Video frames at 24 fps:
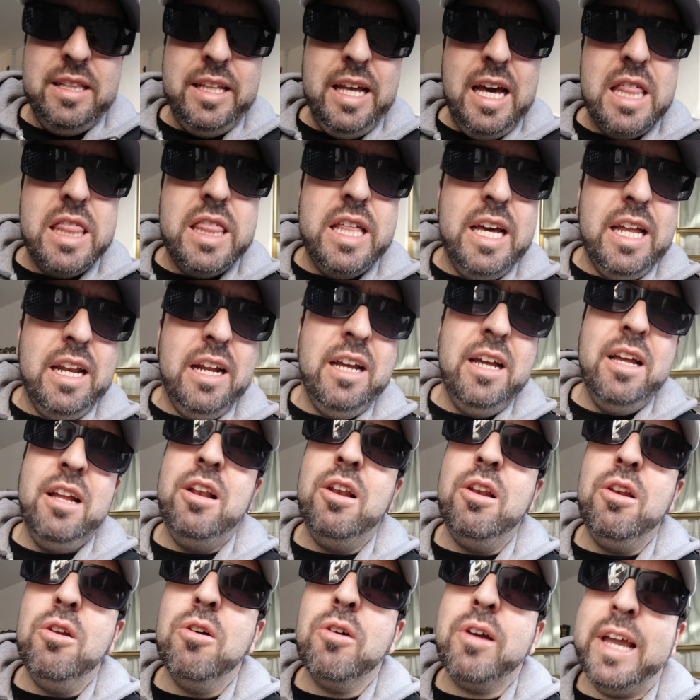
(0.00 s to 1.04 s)
de hacer
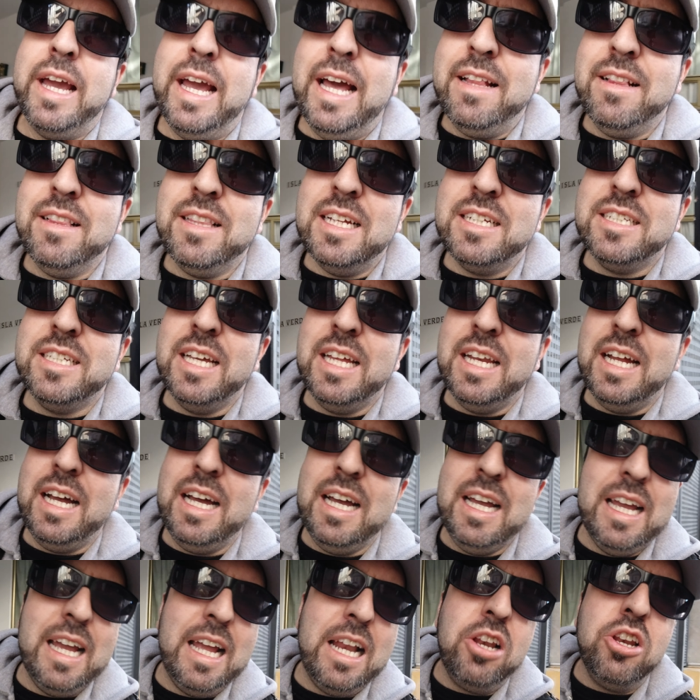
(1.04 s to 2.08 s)
lo que antes
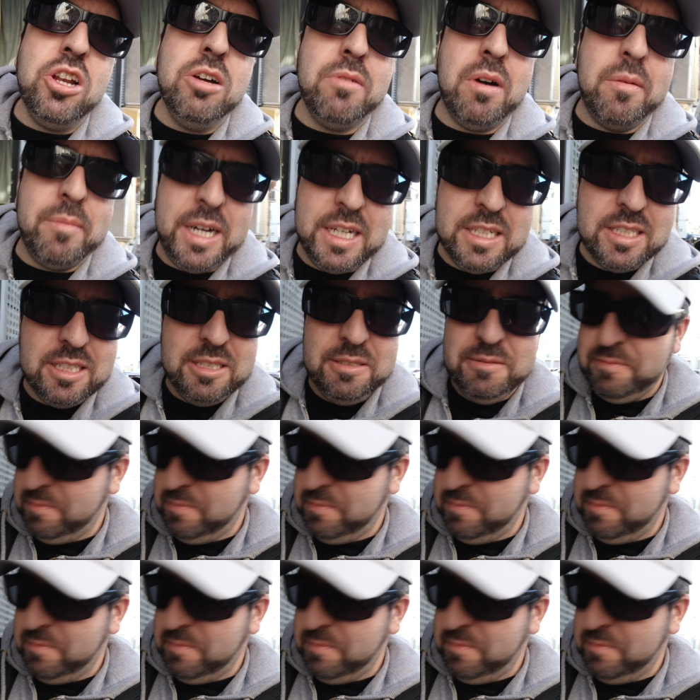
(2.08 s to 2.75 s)
era el no va más.